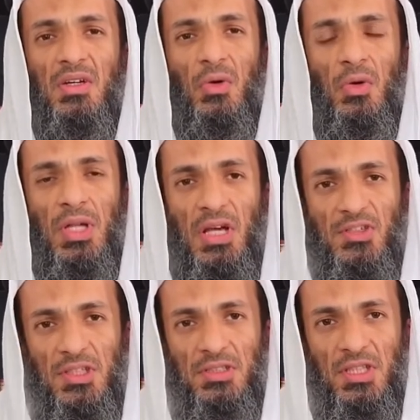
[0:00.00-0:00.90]

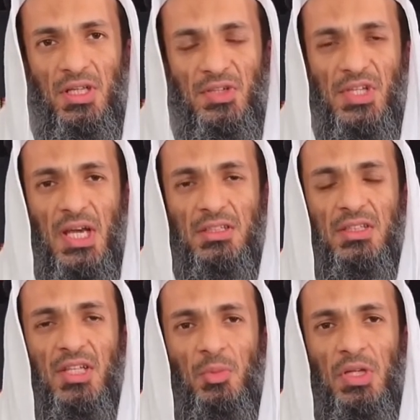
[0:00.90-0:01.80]
خلاصة رسالة
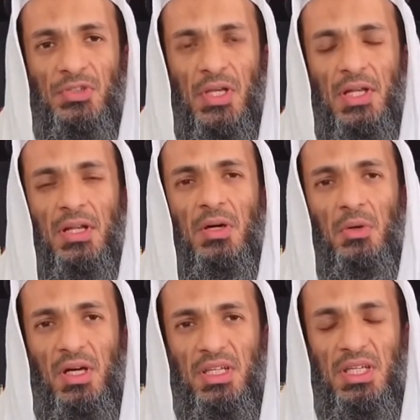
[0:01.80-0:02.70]
النبي صلى
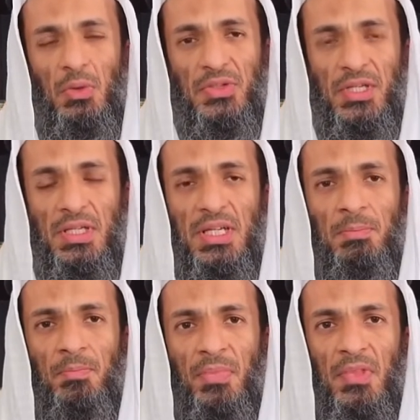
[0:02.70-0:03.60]
الله عليه وسلم